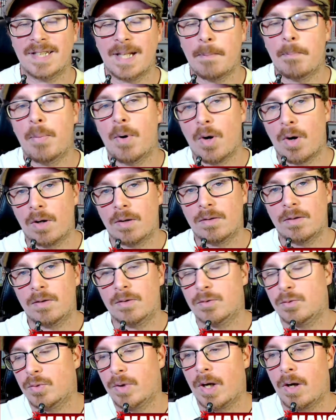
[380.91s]
apport,
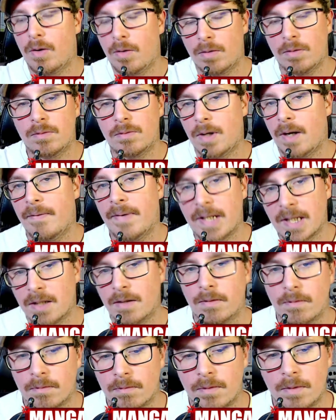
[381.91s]
en tout cas en,
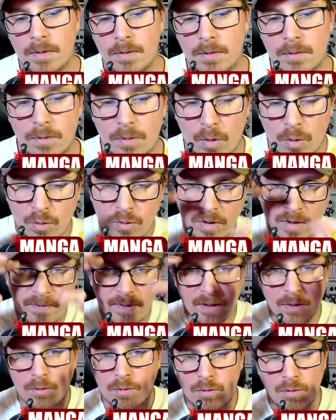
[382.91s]
avec euh, dans
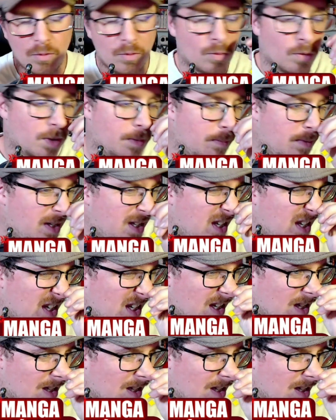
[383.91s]
l'univers du studio Ghibli.